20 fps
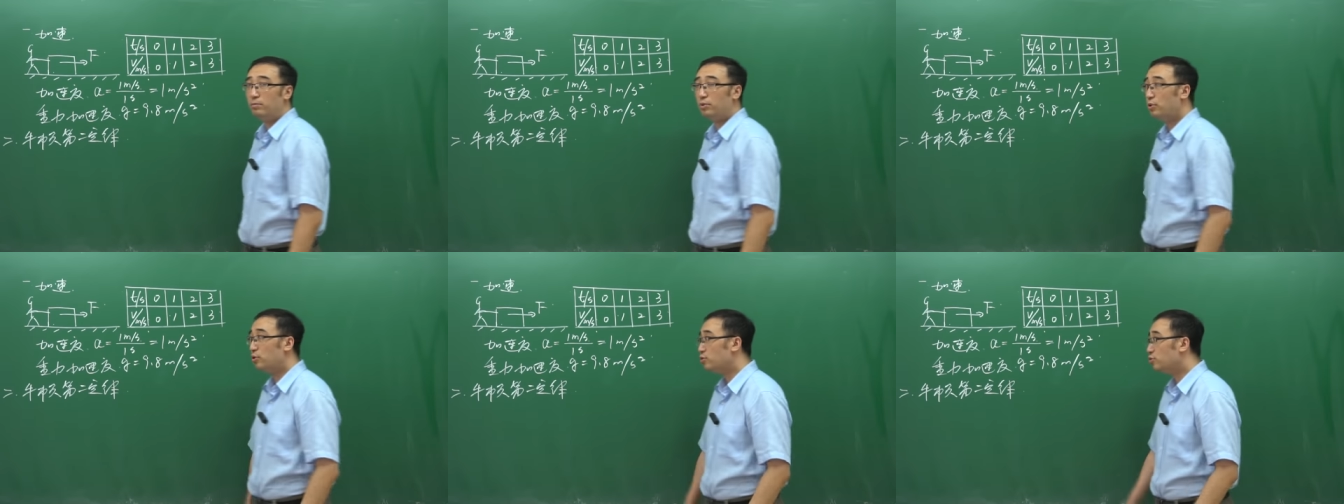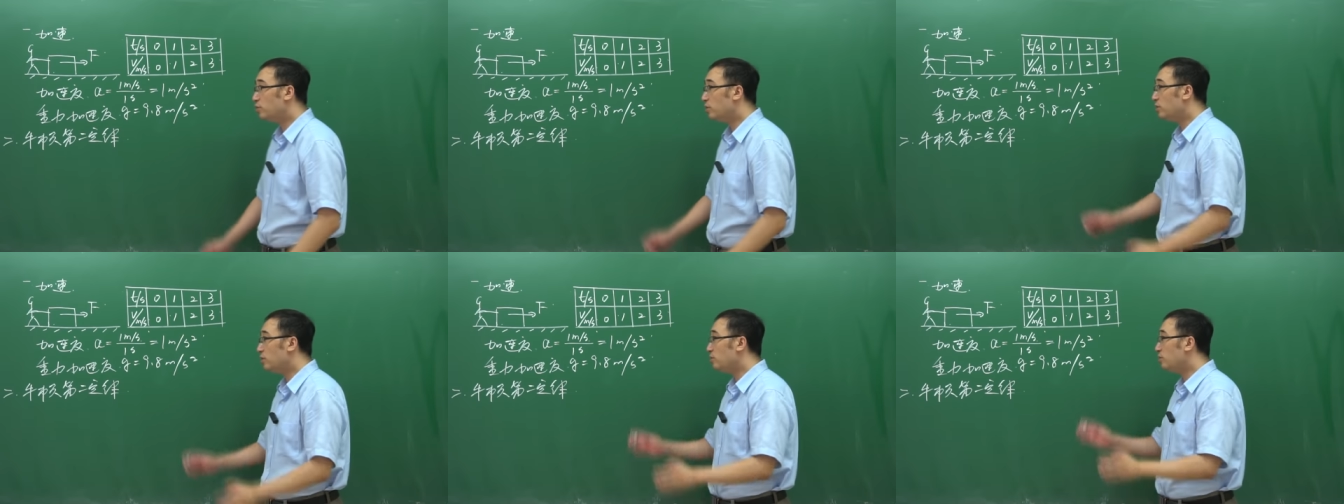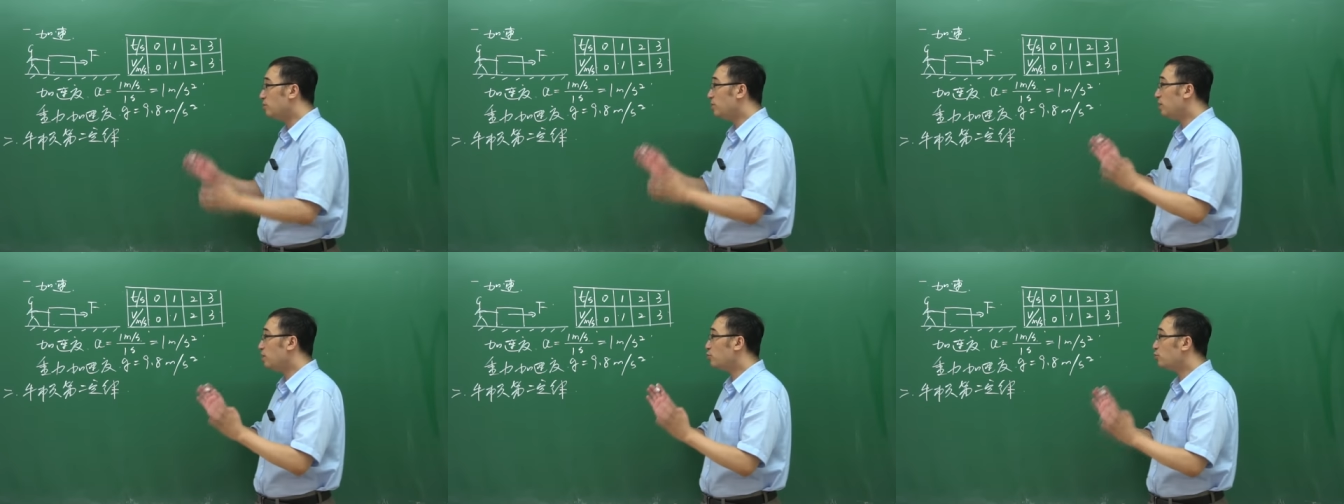比如说，你
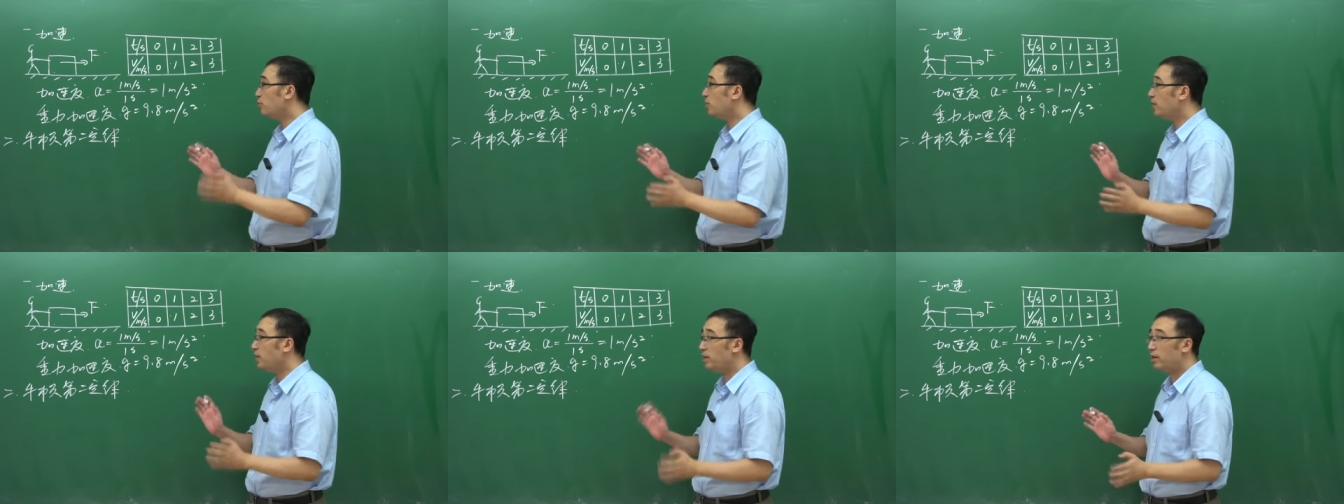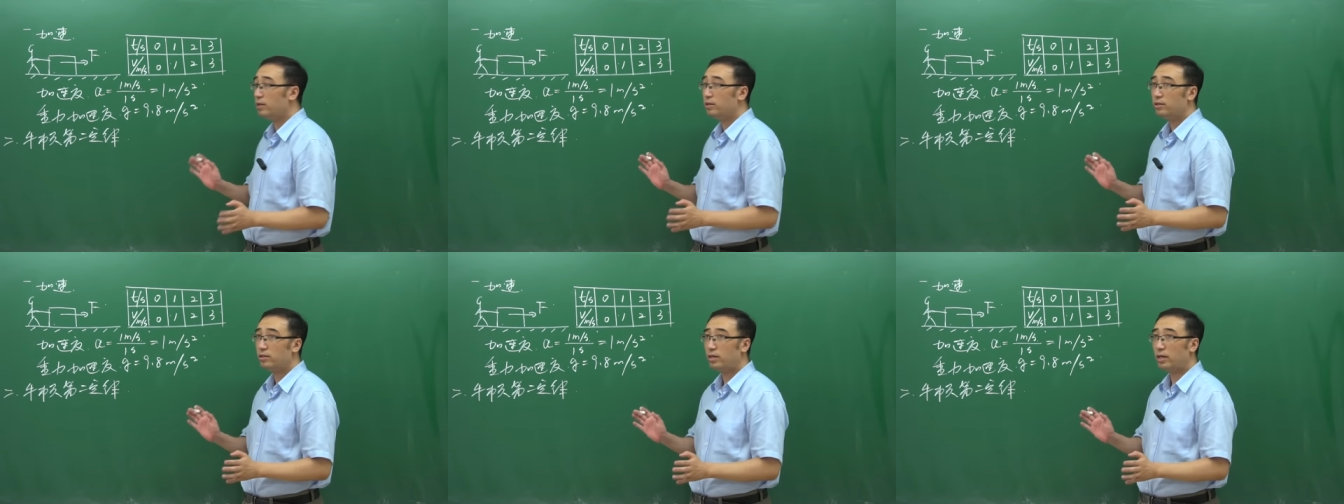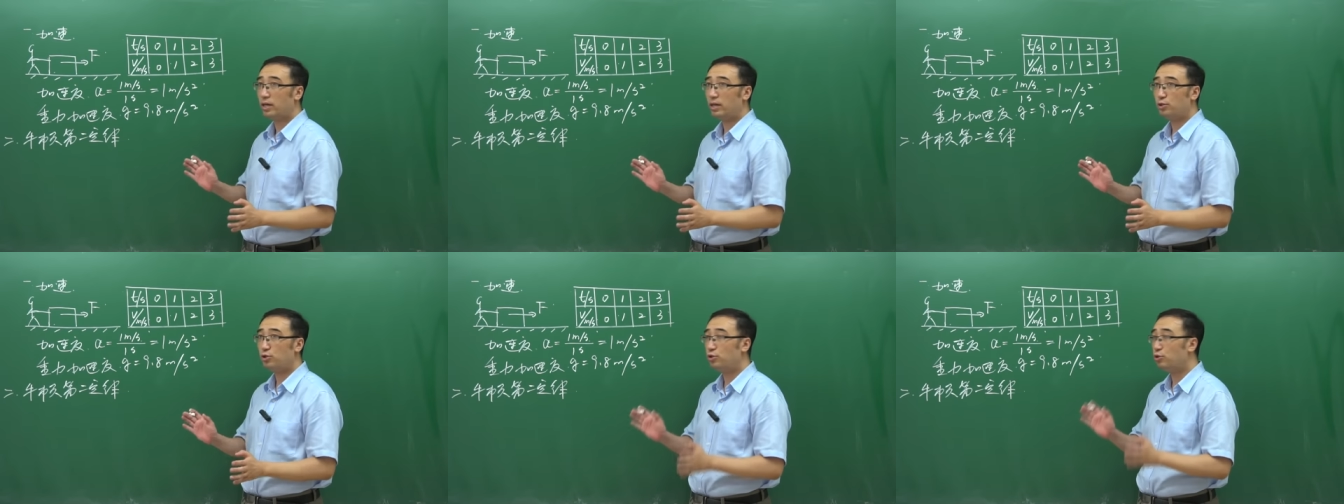用一个推力
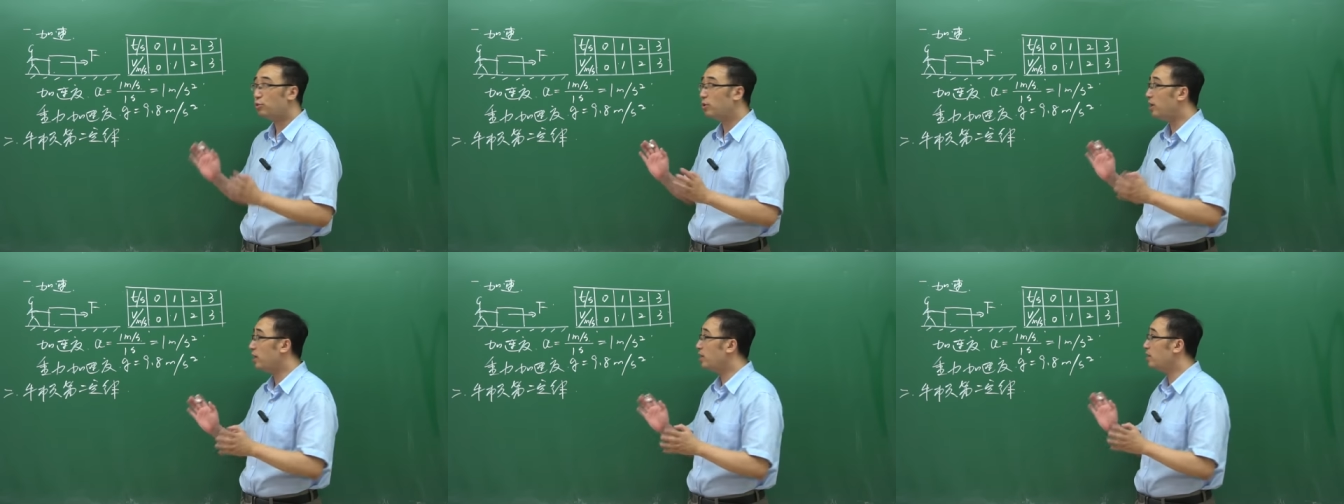啊去推